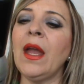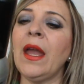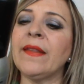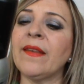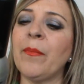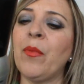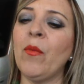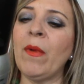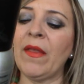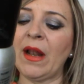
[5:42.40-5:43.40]
Esta
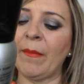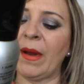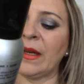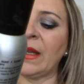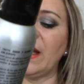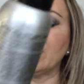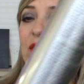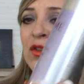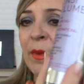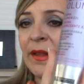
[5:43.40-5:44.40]
espuma de la marca Les
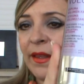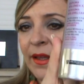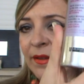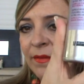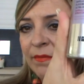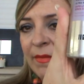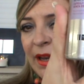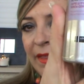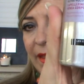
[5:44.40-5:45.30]
Cosmetics, ¿vale?